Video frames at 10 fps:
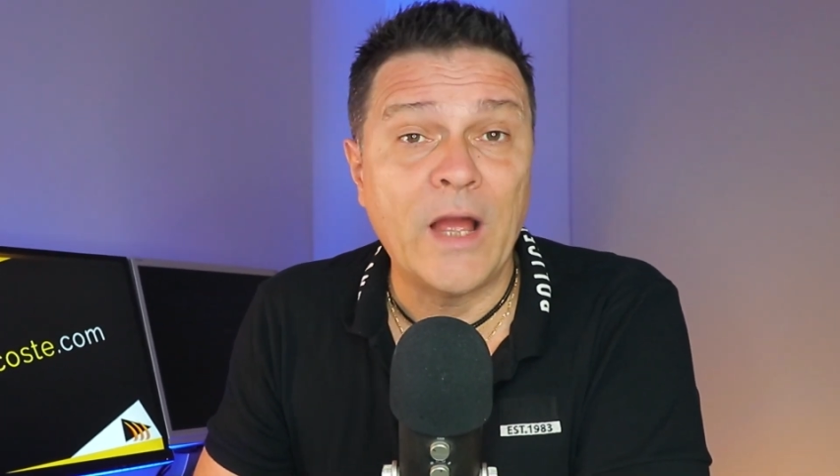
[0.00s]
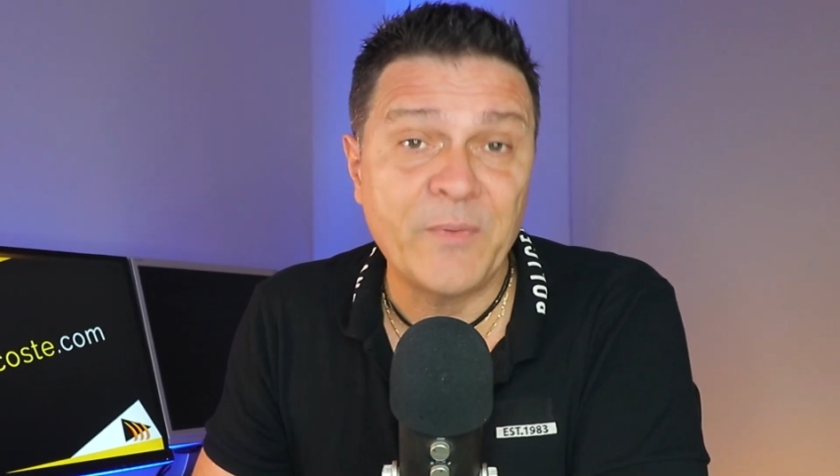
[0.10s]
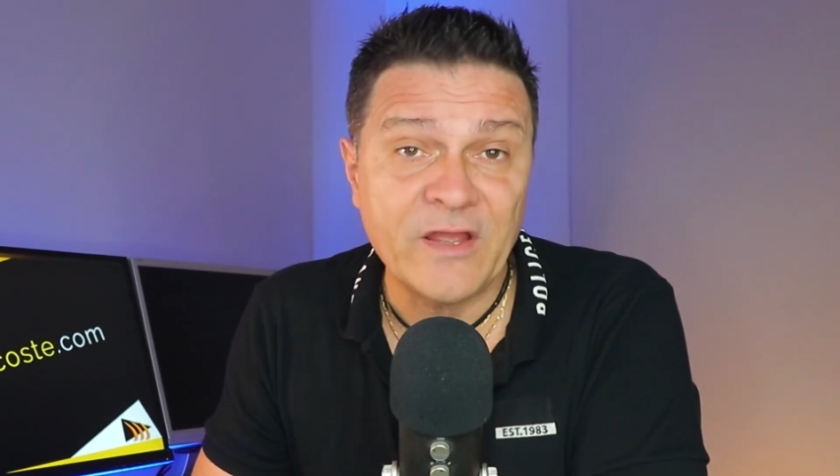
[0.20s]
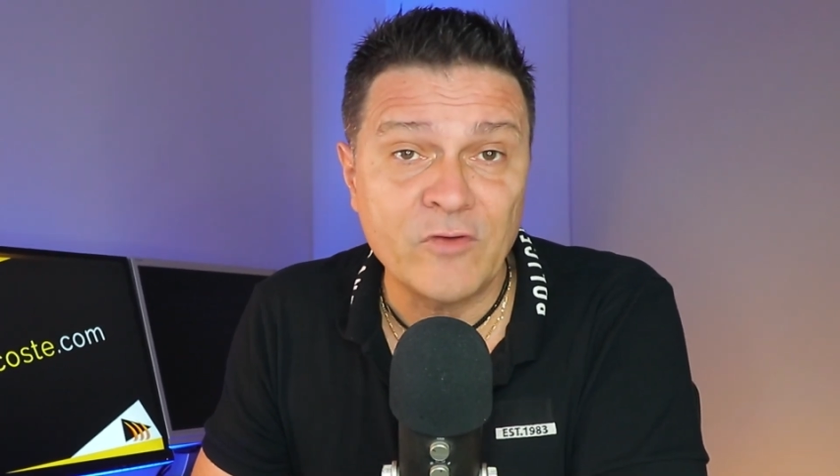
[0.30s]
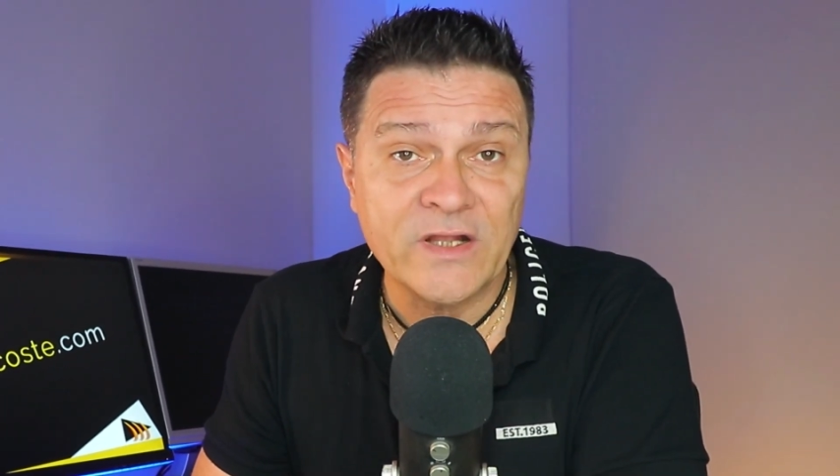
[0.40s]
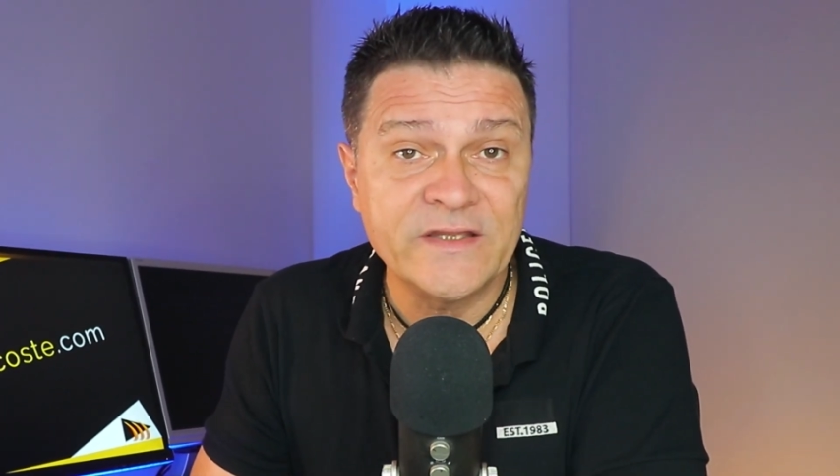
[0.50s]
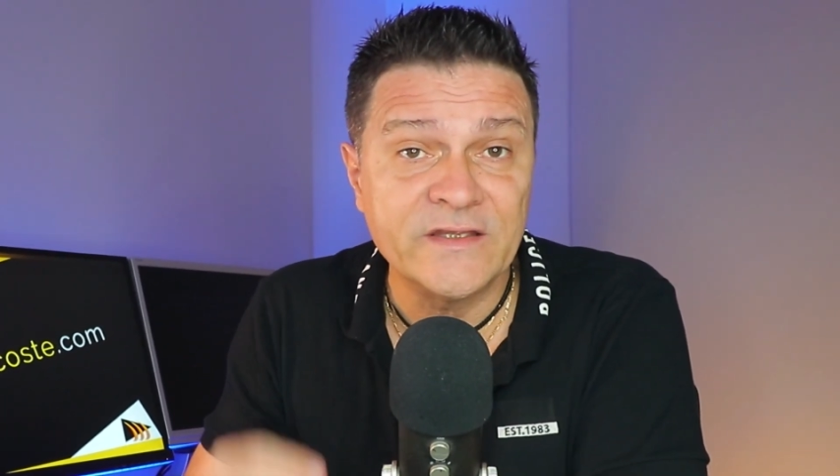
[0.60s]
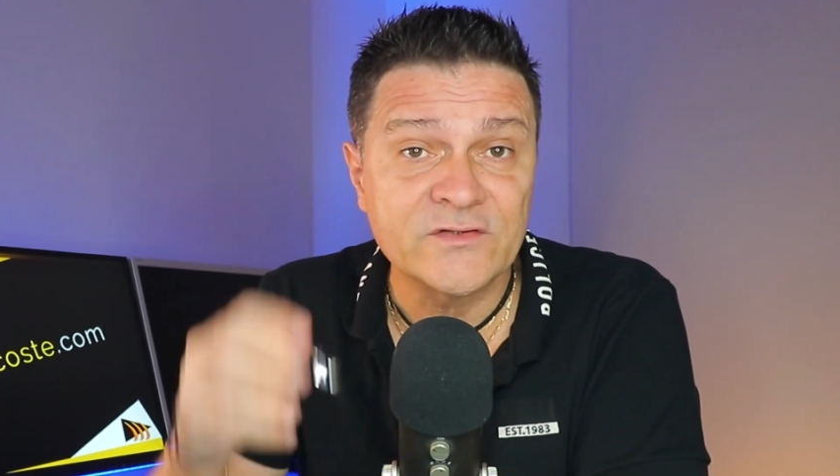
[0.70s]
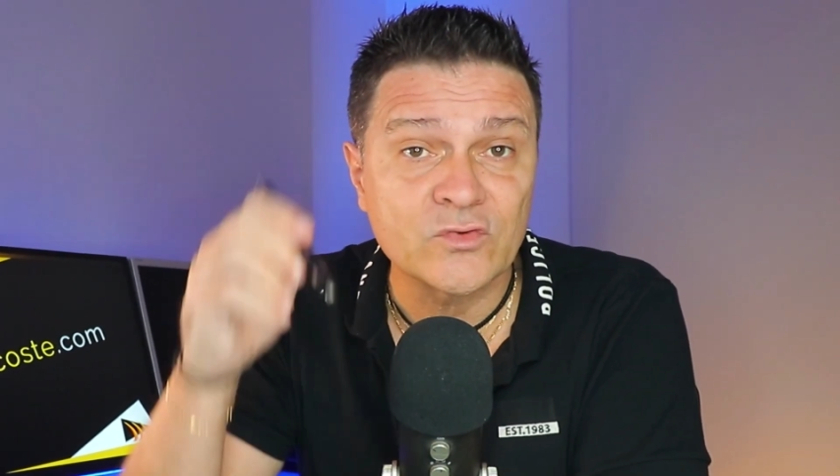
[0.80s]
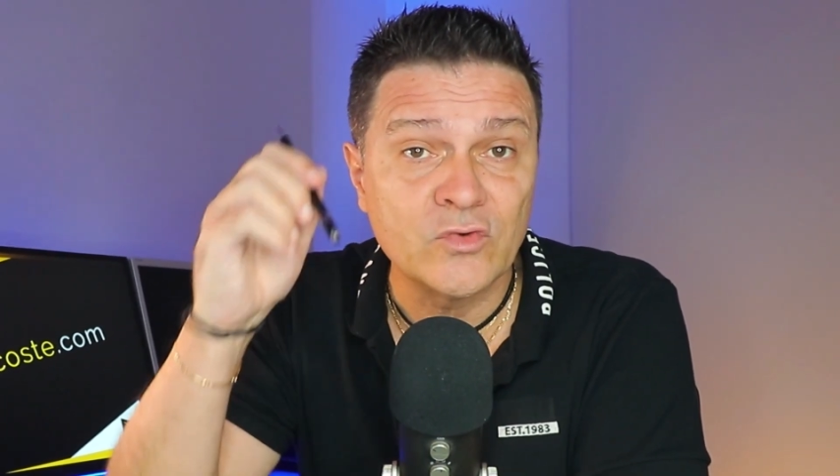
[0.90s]
après avoir
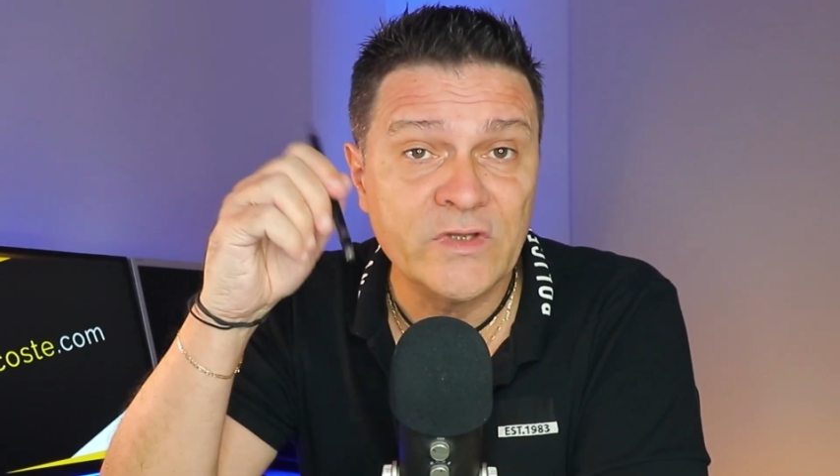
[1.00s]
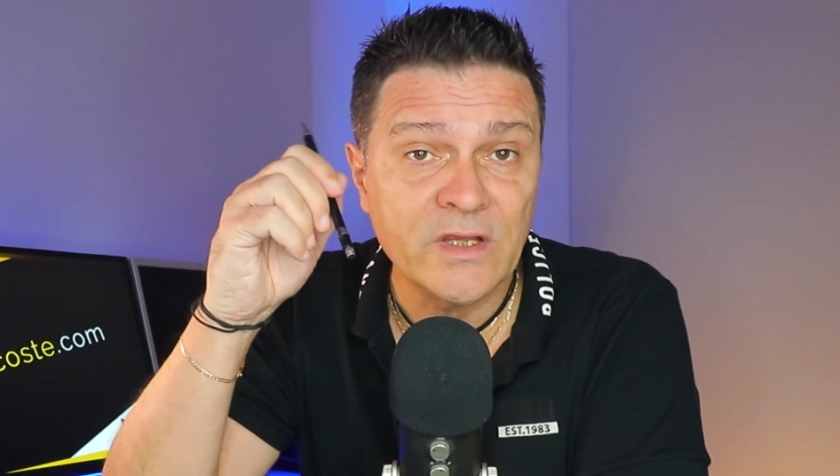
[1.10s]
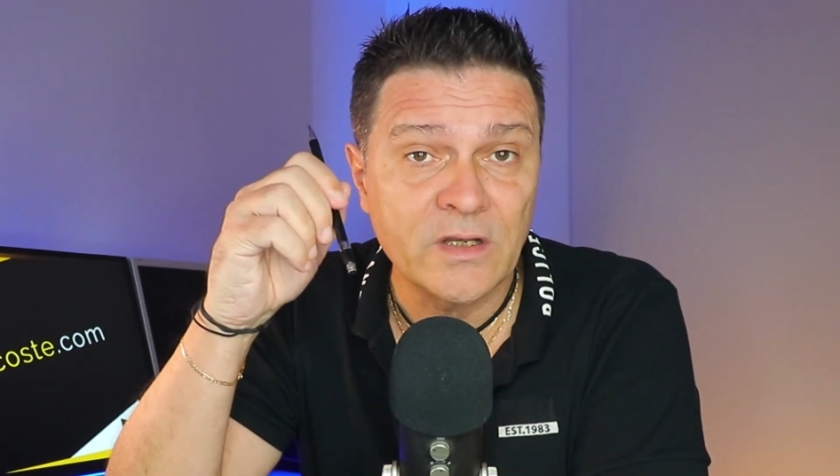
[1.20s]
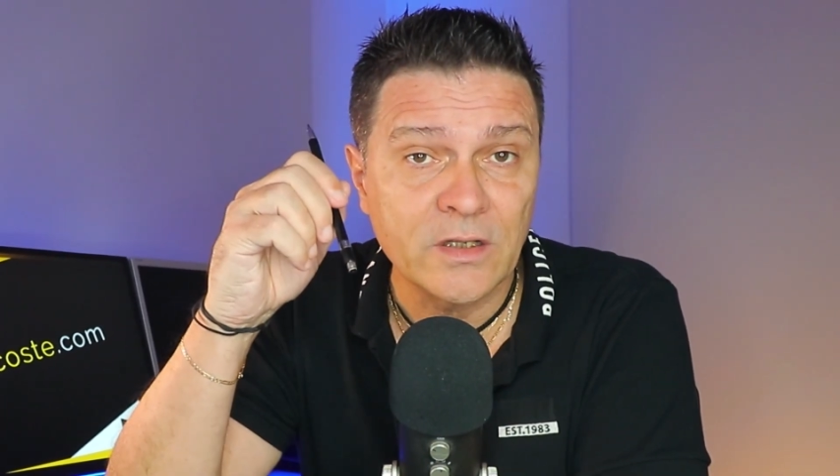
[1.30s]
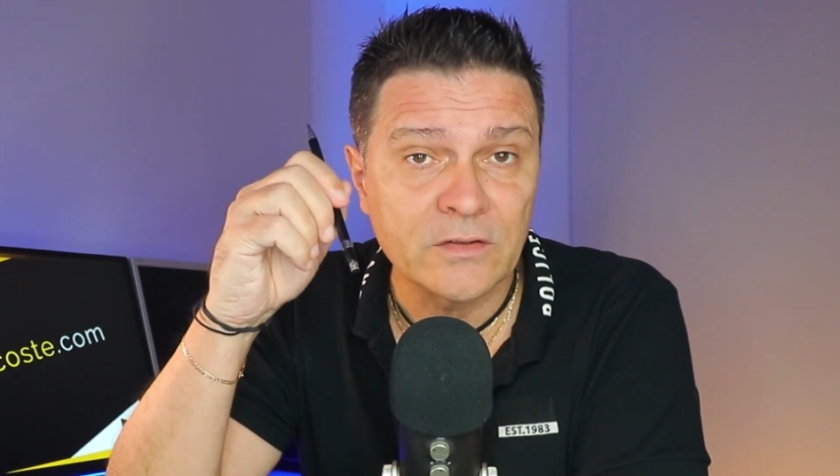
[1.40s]
cliqué sur le lien